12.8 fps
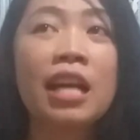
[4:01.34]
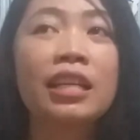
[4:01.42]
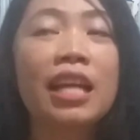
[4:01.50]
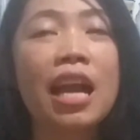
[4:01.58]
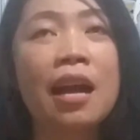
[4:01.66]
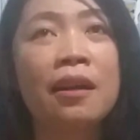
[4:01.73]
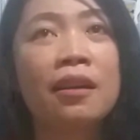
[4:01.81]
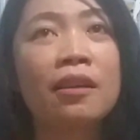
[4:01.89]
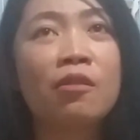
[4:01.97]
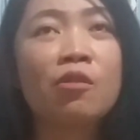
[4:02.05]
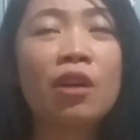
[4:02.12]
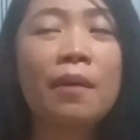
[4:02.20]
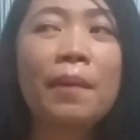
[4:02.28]
Kay ang
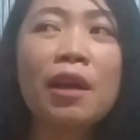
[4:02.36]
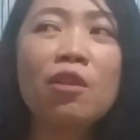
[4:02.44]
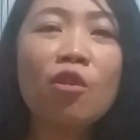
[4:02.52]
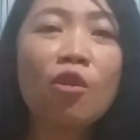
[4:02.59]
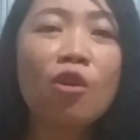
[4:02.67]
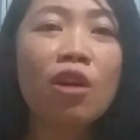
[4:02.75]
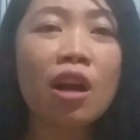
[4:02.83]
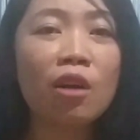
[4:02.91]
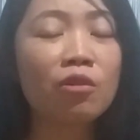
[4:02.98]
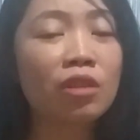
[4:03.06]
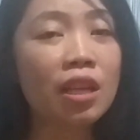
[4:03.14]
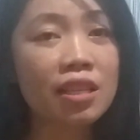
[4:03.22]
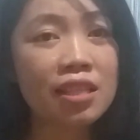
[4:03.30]
kung kabalo ko nga
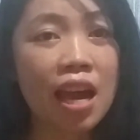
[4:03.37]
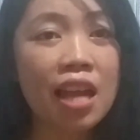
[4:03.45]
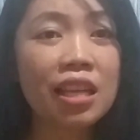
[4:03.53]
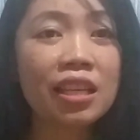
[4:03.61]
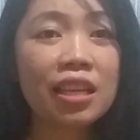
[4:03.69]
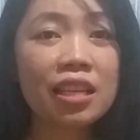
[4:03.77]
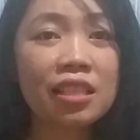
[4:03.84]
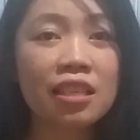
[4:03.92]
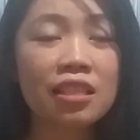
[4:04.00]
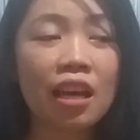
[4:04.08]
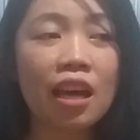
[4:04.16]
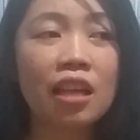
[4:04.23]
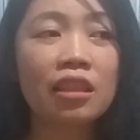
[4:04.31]
kung nagsalig ka sa
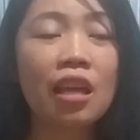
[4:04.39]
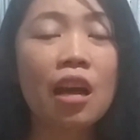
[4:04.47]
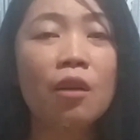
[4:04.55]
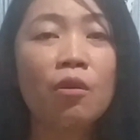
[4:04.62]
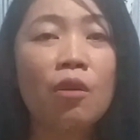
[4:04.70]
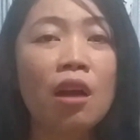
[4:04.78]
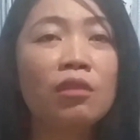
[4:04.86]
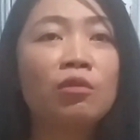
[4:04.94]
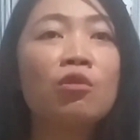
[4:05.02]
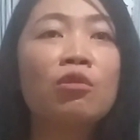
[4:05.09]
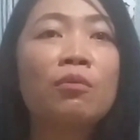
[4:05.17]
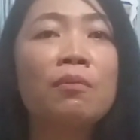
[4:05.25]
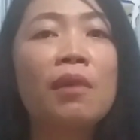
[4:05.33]
isa ka tao, ang
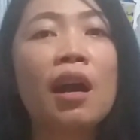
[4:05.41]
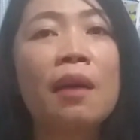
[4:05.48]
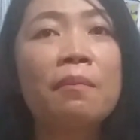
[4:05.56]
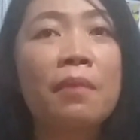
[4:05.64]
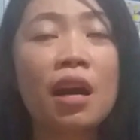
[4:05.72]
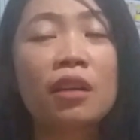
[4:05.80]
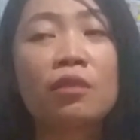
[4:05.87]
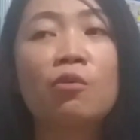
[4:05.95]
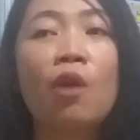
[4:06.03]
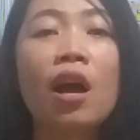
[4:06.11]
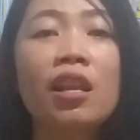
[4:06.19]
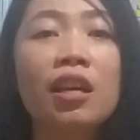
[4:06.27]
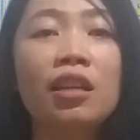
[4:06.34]
gugma
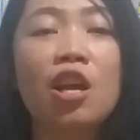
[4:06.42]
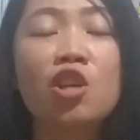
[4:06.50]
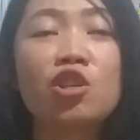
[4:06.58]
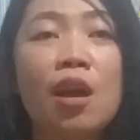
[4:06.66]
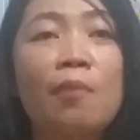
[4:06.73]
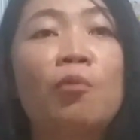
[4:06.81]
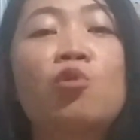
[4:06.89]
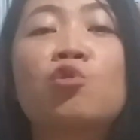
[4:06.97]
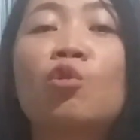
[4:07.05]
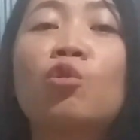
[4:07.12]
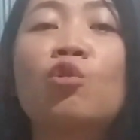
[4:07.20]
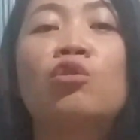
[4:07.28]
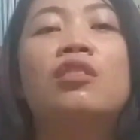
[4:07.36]
magkuan lang na siya
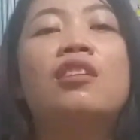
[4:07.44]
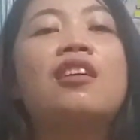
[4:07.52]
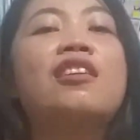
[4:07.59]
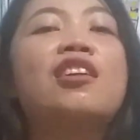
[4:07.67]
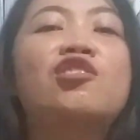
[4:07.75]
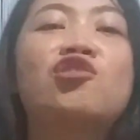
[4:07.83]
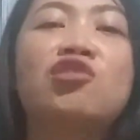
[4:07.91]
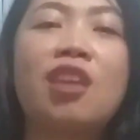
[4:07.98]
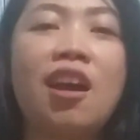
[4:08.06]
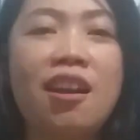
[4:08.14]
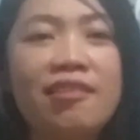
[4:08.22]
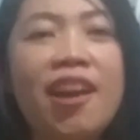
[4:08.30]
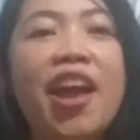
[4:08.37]
musunod ra na
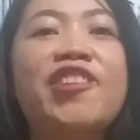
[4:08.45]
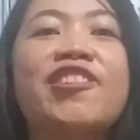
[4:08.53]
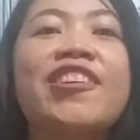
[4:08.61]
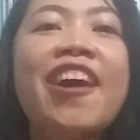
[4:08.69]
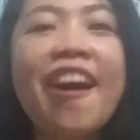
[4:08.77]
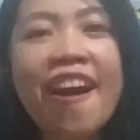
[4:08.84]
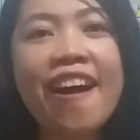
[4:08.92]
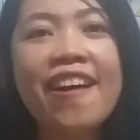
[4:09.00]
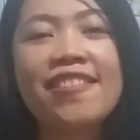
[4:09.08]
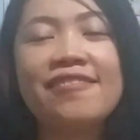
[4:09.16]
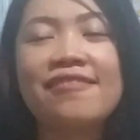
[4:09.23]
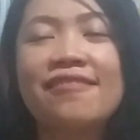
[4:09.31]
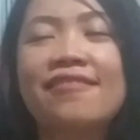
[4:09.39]
siya
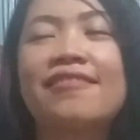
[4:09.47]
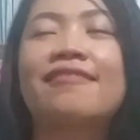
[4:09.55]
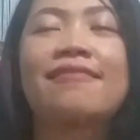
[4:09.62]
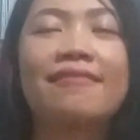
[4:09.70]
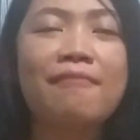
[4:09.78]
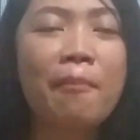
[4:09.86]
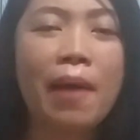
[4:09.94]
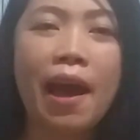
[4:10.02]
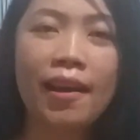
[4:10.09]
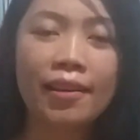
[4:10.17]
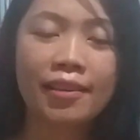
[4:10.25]
ganan. Pak.